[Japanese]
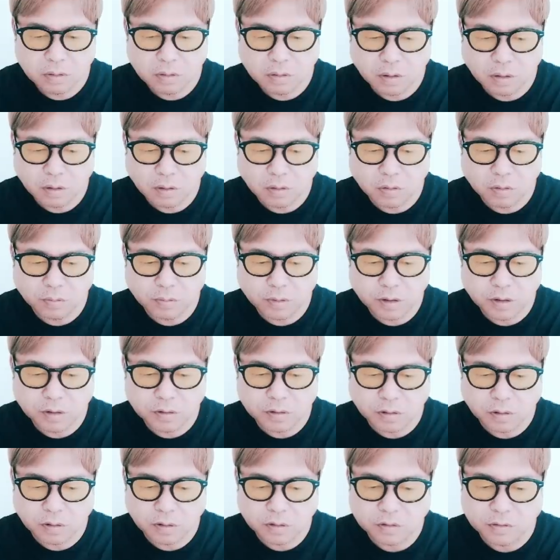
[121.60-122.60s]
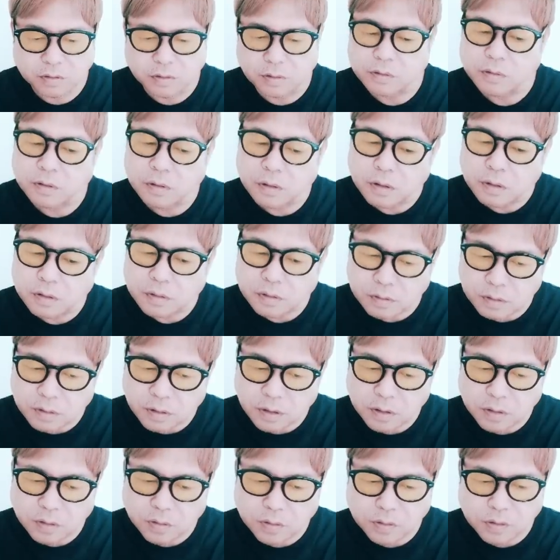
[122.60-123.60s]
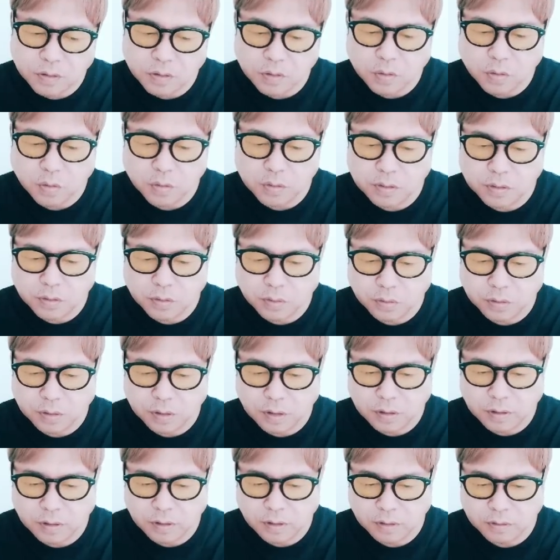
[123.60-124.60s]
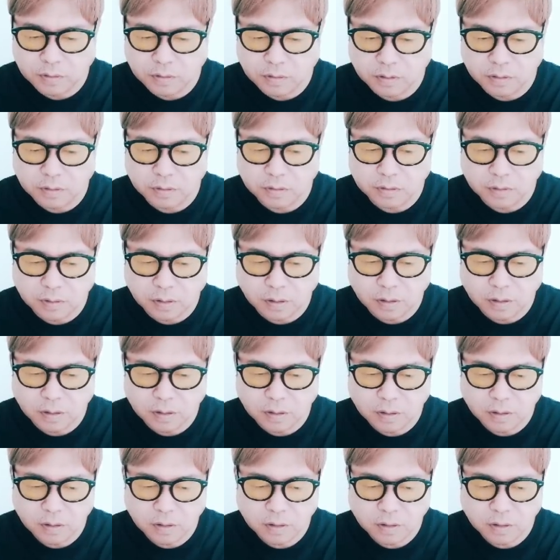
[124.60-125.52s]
長野芽衣さんが主役なんですね。ユニコーンに乗ってってやつなんですか。